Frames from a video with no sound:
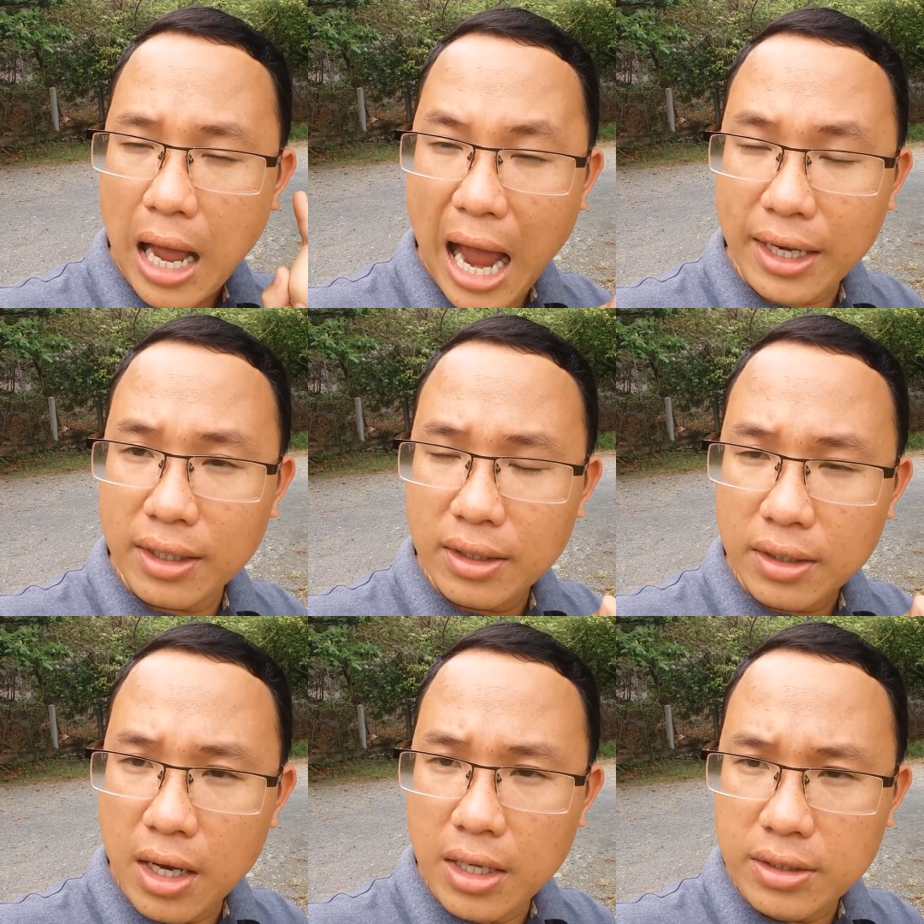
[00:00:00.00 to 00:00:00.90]

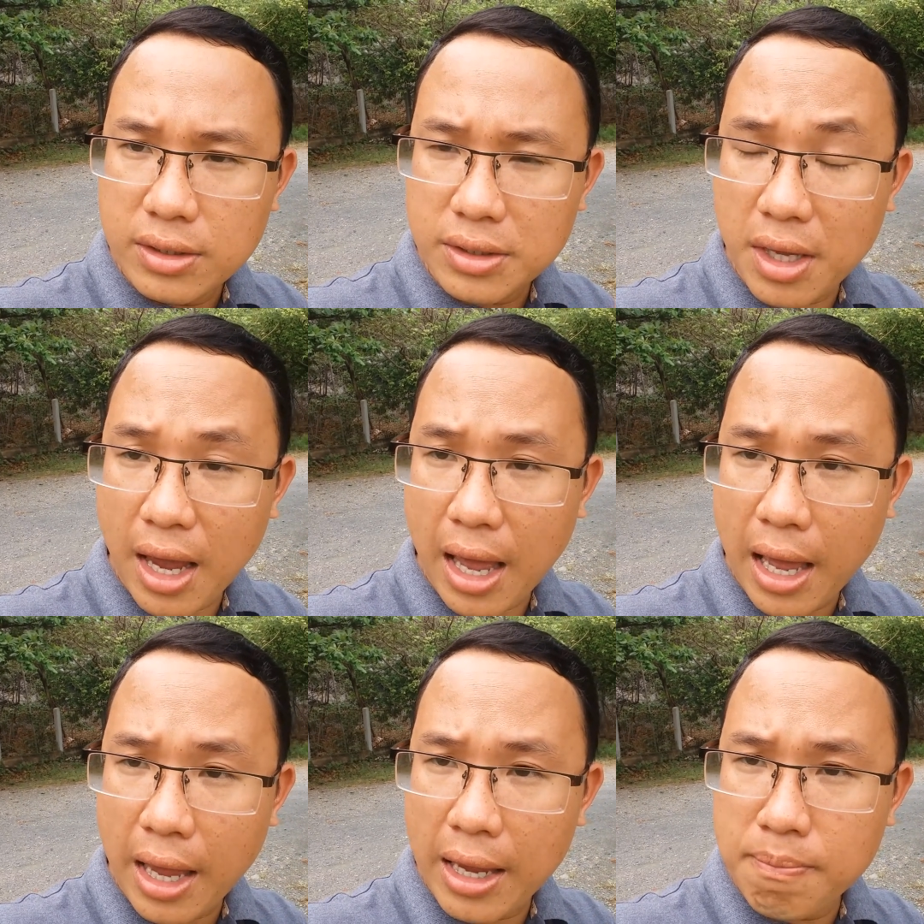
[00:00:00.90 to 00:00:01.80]
Anh đến
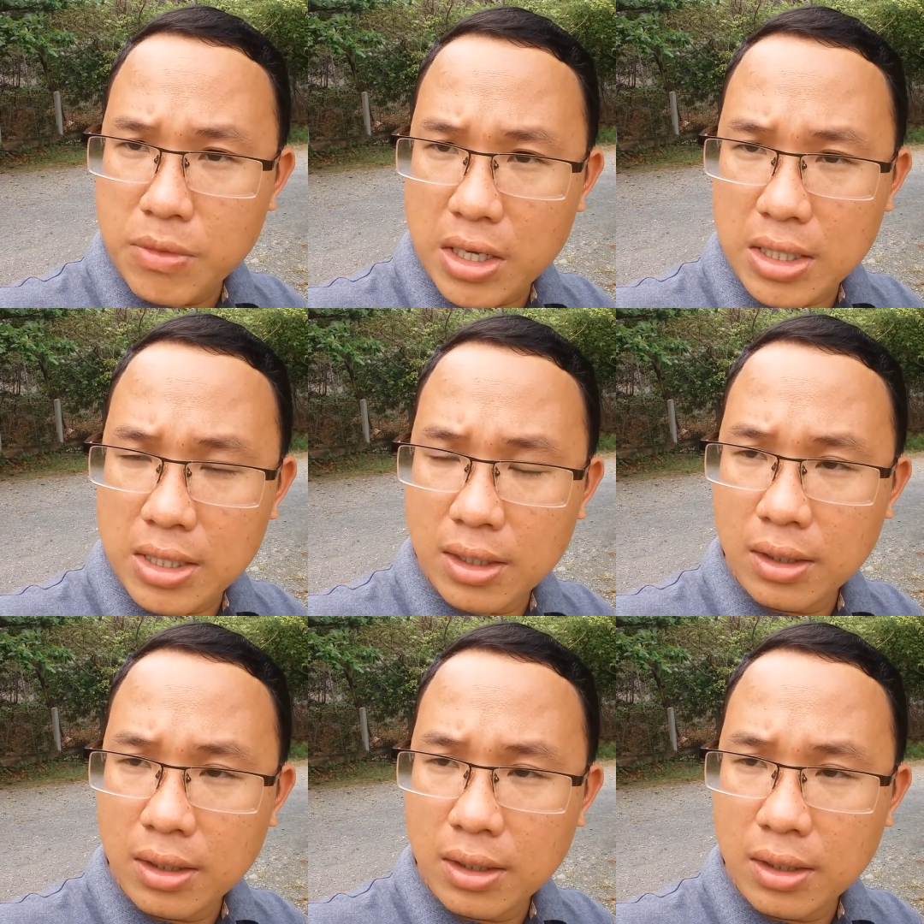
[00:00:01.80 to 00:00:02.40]
nhà em đi.